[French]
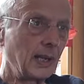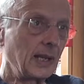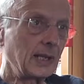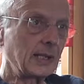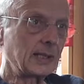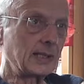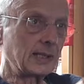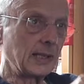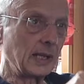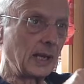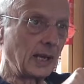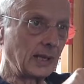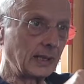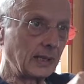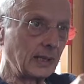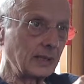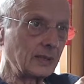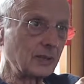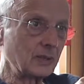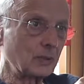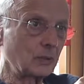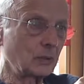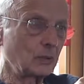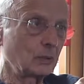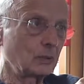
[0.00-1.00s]
C'est la
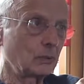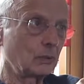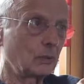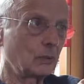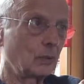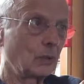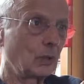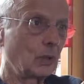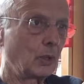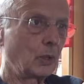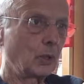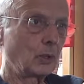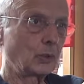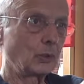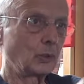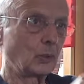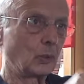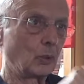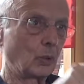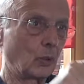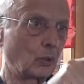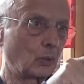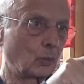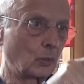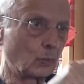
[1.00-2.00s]
question de
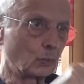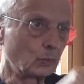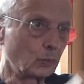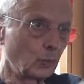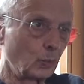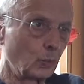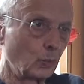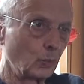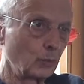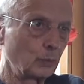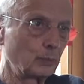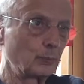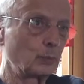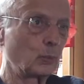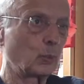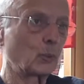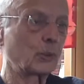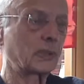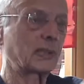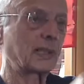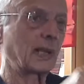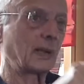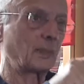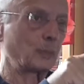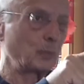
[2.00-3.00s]
leur contrôle pour
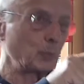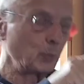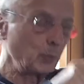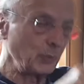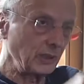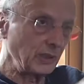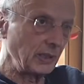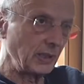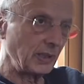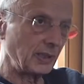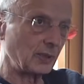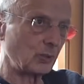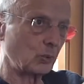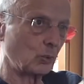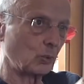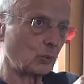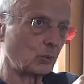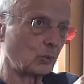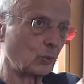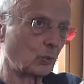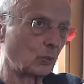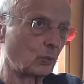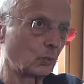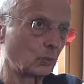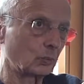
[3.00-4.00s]
s'appuyer sur
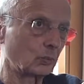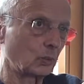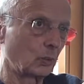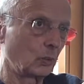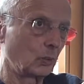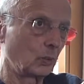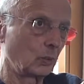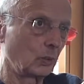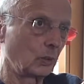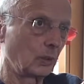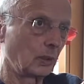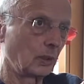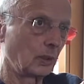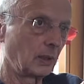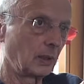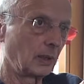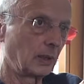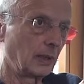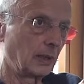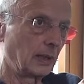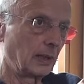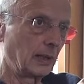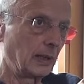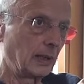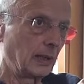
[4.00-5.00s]
ce contrôle,
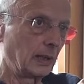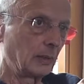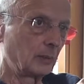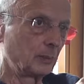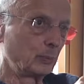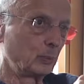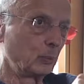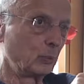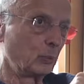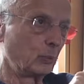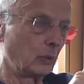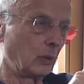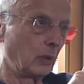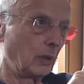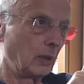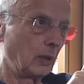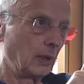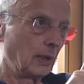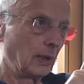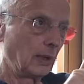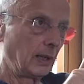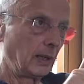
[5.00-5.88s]
pour